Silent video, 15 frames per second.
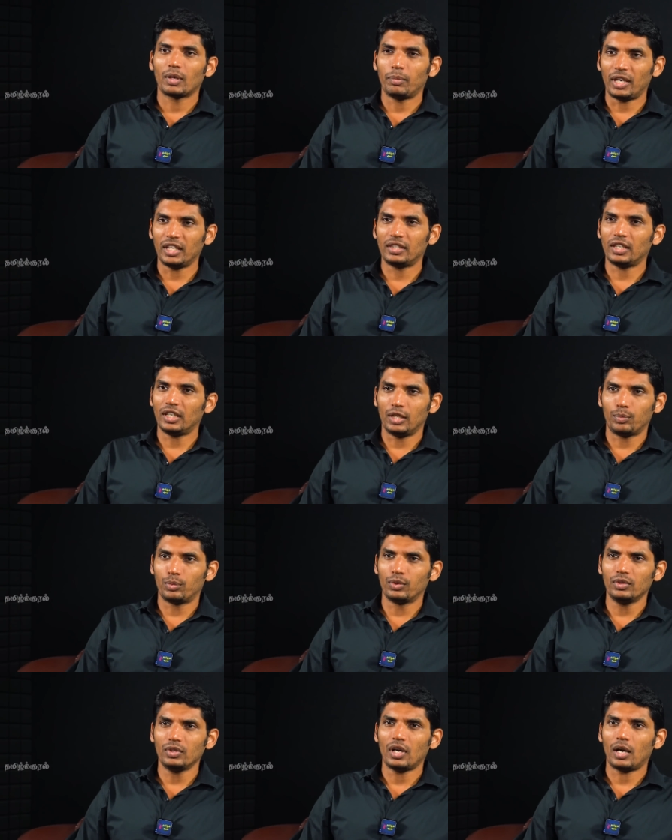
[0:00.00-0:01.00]
மெய்த்தி
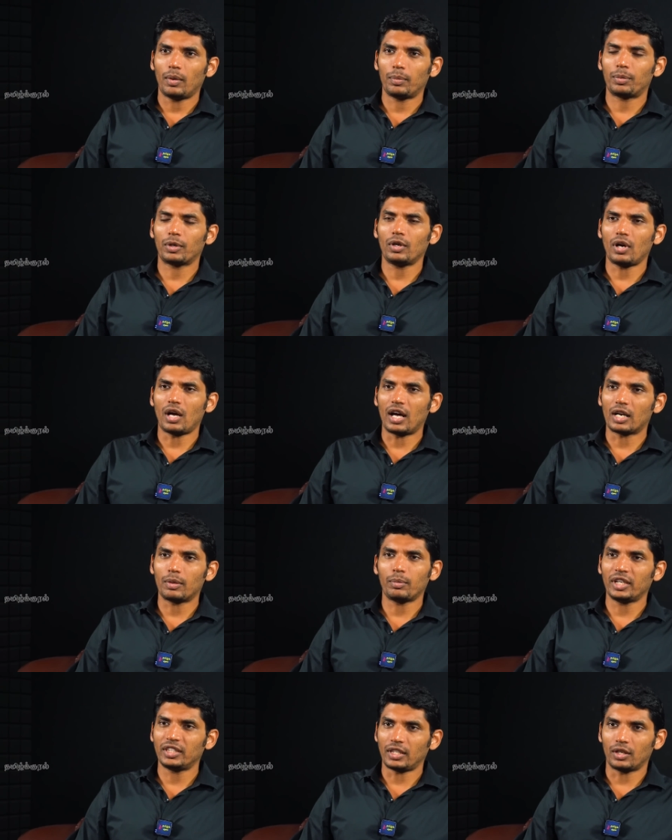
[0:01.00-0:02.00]
லிப்பூன் அப்புறம்
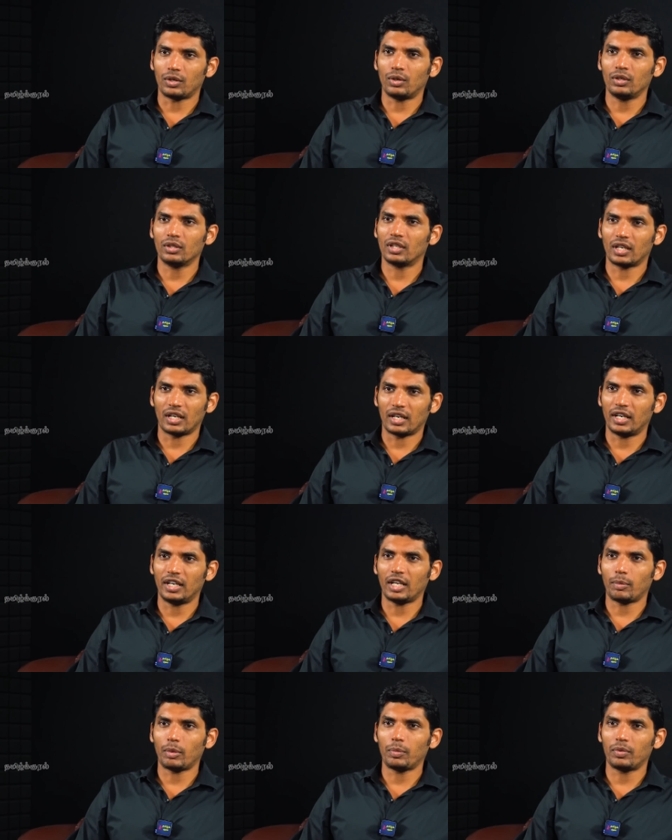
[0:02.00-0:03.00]
அரம்பாய் தங்கோலுங்கிற
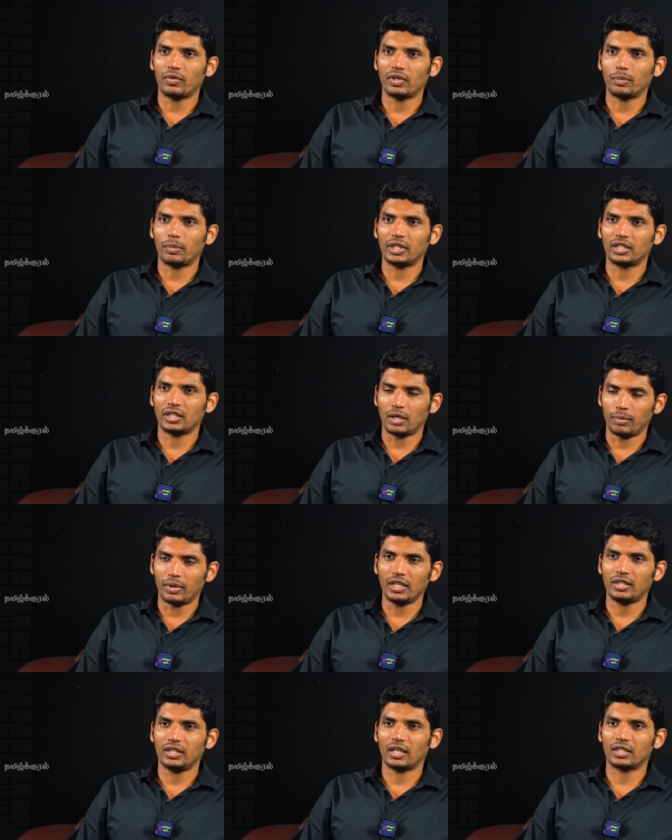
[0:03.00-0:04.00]
ரெண்டு அமைப்பு வந்து பார்த்திங்கன்னா
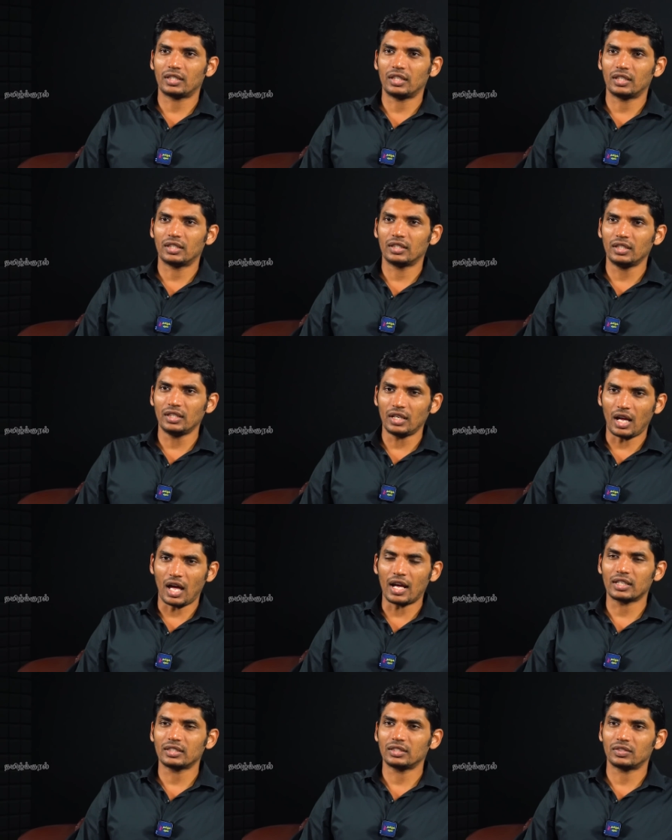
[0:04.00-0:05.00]
மெய்த்தி இனத்துலேருந்து
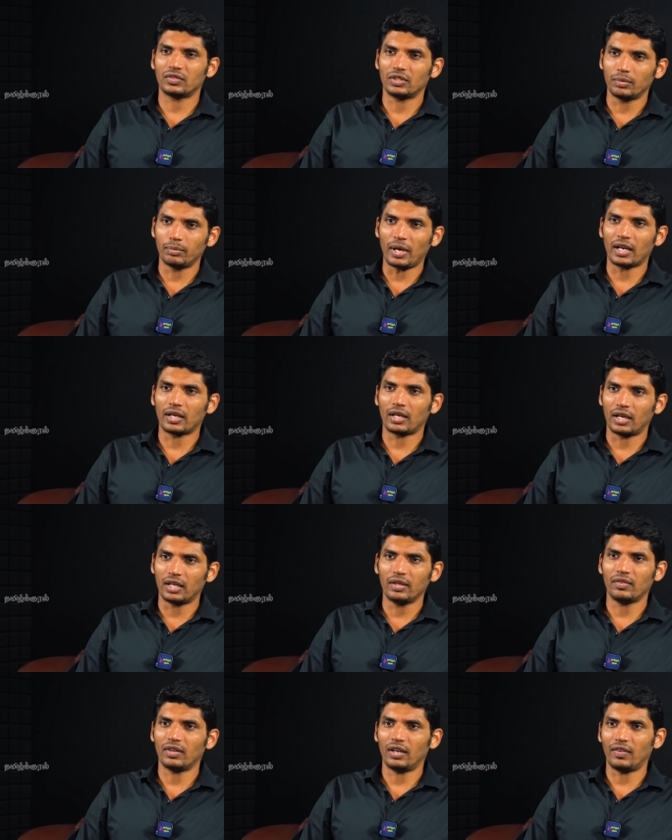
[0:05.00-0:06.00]
ஆர்எஸ்எஸ் வந்து பேக்
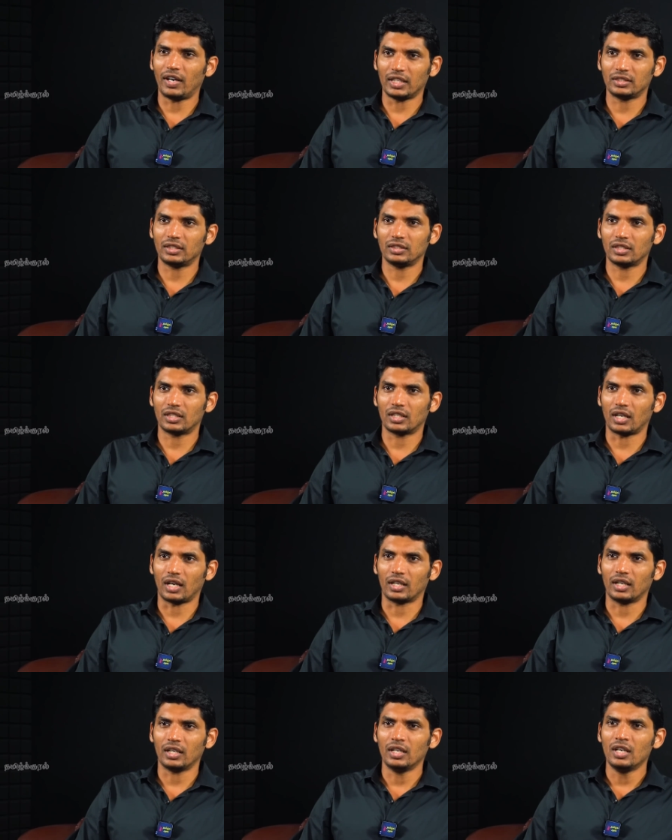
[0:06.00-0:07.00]
ஆகி வேலை
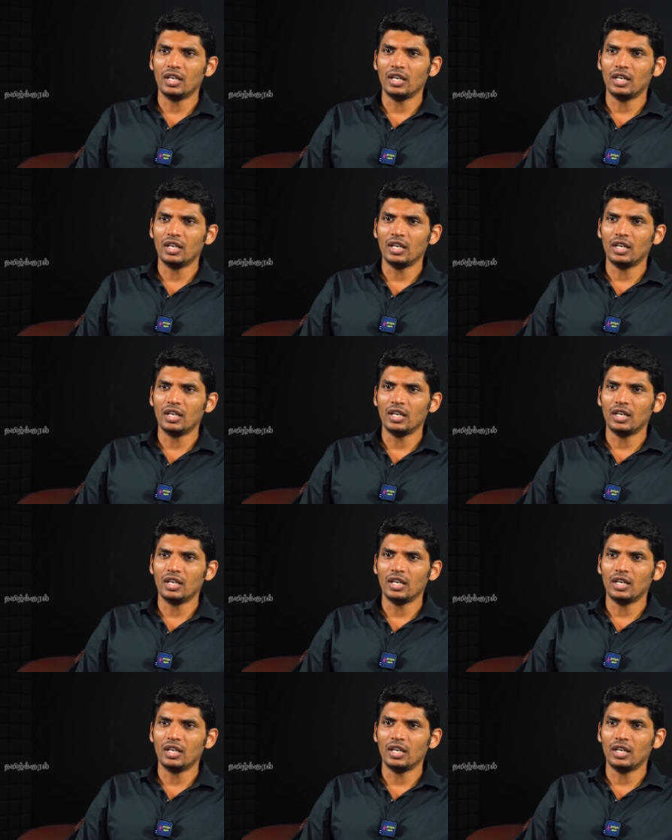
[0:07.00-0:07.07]
செஞ்சுருக்கிறாங்க